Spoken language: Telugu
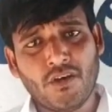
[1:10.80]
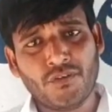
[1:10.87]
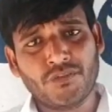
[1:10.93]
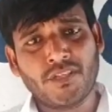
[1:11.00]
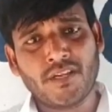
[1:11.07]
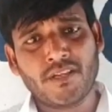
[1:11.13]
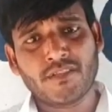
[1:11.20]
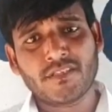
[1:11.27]

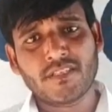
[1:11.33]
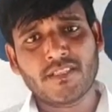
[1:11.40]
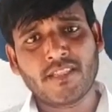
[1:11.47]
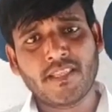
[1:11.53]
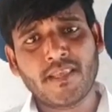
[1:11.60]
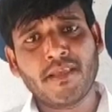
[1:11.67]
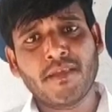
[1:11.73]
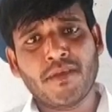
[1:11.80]

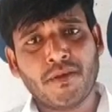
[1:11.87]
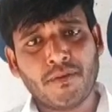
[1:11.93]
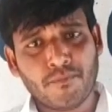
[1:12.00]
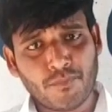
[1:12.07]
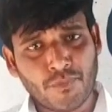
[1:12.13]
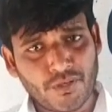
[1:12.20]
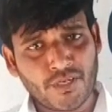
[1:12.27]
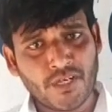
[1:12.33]
అవతరించింది
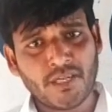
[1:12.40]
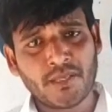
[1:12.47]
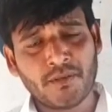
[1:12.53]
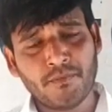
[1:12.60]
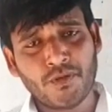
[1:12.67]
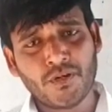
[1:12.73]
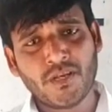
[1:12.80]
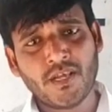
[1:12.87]

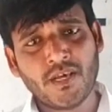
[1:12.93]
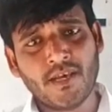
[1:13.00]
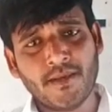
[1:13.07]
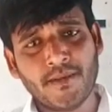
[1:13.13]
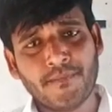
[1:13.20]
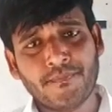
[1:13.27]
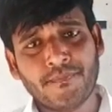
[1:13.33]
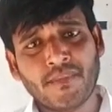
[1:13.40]
మొన్నటికి మొన్న
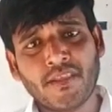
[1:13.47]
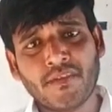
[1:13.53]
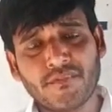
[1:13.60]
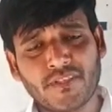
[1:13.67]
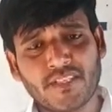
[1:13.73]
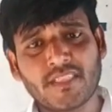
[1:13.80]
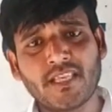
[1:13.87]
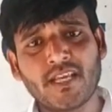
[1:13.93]

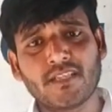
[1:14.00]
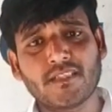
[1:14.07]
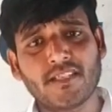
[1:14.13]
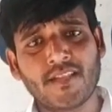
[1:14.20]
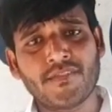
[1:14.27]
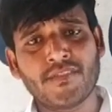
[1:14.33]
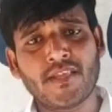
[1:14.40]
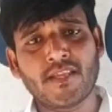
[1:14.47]

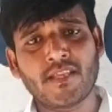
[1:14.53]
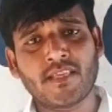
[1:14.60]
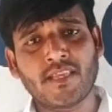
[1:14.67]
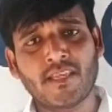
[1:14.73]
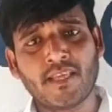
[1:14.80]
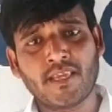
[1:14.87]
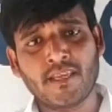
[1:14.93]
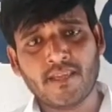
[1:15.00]

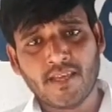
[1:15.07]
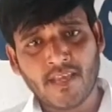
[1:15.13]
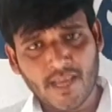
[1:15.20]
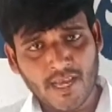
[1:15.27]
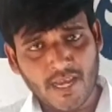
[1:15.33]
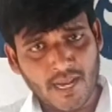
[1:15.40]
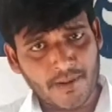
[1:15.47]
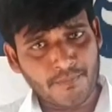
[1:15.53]
విద్యార్థులందరికీ
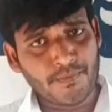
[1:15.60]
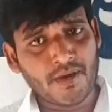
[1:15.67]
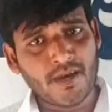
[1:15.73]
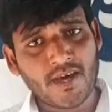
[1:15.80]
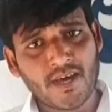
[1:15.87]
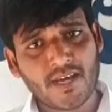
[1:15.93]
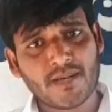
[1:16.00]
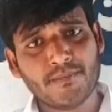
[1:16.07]

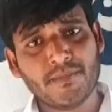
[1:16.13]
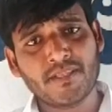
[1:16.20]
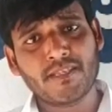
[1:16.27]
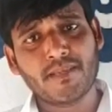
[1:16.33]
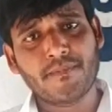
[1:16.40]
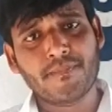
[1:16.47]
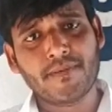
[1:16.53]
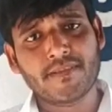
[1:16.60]
అల్పహారం
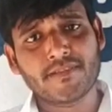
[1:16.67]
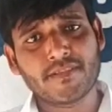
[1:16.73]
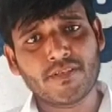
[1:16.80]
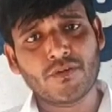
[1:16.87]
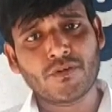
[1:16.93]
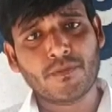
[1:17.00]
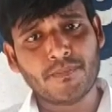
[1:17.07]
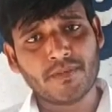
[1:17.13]
అని చెప్పేసి
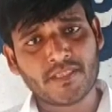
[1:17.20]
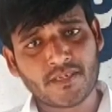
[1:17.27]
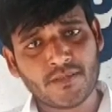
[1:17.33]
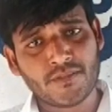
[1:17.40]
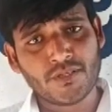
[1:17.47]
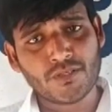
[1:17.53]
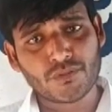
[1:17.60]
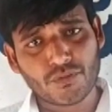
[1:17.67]
ఒక
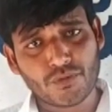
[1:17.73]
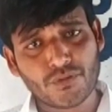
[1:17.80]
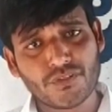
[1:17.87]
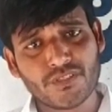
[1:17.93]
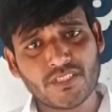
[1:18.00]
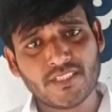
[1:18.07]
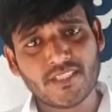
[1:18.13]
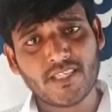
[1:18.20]
పథకం తీసుకొని
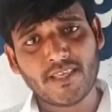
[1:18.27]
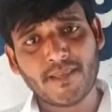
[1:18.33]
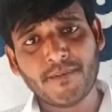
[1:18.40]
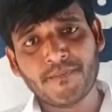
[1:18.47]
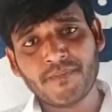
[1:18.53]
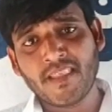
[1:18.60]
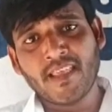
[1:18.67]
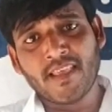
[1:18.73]
వచ్చింది
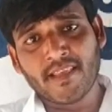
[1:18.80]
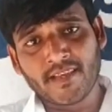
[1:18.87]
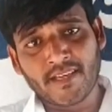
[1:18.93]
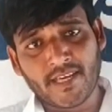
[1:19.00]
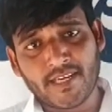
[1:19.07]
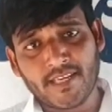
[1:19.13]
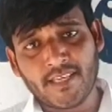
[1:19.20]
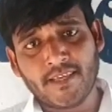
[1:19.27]

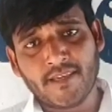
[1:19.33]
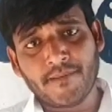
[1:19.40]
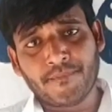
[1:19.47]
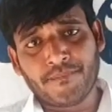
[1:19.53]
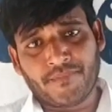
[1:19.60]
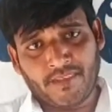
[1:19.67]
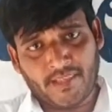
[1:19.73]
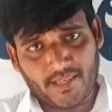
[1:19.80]
కానీ
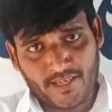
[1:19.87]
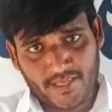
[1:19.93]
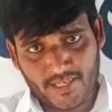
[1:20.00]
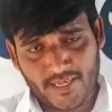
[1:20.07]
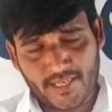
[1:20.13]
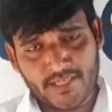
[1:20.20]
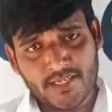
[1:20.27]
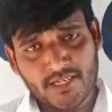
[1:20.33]

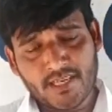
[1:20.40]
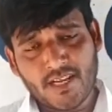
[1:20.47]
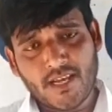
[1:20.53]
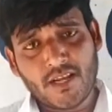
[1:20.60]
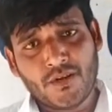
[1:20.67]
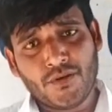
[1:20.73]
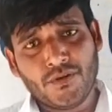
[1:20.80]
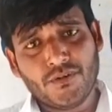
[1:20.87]
ఈ
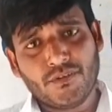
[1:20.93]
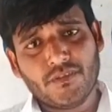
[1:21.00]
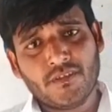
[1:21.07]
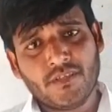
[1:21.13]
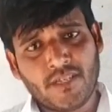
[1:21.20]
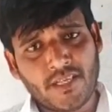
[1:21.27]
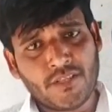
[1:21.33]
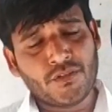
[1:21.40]
జిల్లాలో
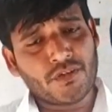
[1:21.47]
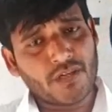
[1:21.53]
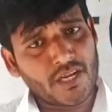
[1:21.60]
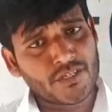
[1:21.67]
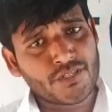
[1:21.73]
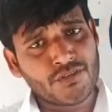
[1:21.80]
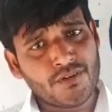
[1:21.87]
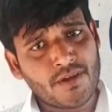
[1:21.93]
లేదు
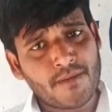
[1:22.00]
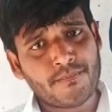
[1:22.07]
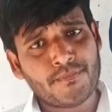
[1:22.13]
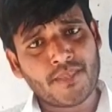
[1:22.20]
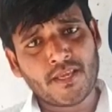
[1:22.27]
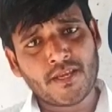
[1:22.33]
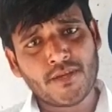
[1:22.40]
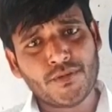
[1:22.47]
రాష్ట్ర
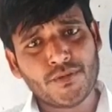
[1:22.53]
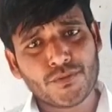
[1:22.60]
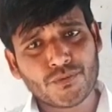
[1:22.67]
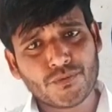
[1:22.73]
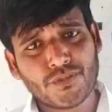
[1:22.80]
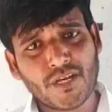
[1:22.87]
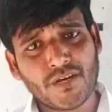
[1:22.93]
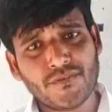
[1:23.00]
వ్యాప్తంగా
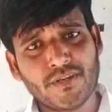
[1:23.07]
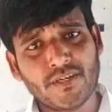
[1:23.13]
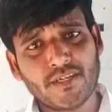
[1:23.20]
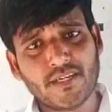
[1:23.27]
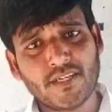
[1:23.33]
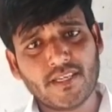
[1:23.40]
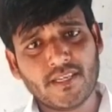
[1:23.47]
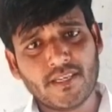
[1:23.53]

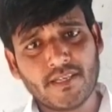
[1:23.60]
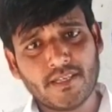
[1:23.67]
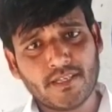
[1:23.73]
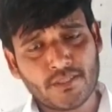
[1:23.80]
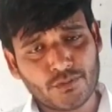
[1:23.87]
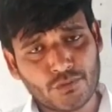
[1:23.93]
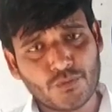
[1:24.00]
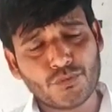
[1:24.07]
చూసుకున్నటువంటి
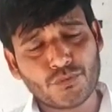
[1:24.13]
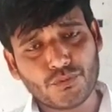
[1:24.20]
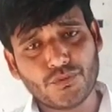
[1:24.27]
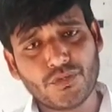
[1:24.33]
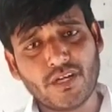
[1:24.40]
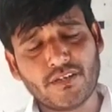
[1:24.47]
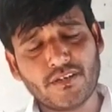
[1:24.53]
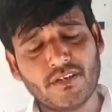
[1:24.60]

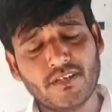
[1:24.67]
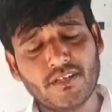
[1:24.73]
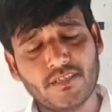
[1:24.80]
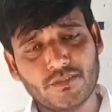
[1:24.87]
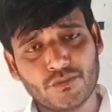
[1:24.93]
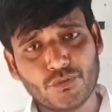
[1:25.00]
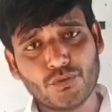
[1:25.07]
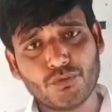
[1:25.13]
చూసుకున్నట్ల
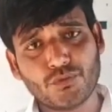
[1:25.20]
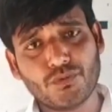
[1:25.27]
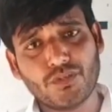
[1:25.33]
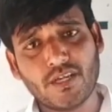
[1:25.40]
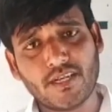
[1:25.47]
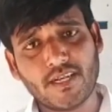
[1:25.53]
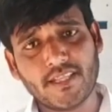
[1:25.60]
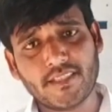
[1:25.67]

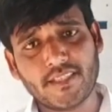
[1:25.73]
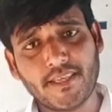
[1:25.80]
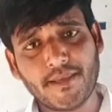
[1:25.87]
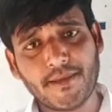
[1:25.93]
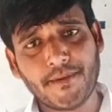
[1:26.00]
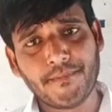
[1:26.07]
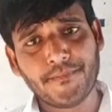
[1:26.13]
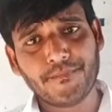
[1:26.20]
చూసుకున్నట్లయితే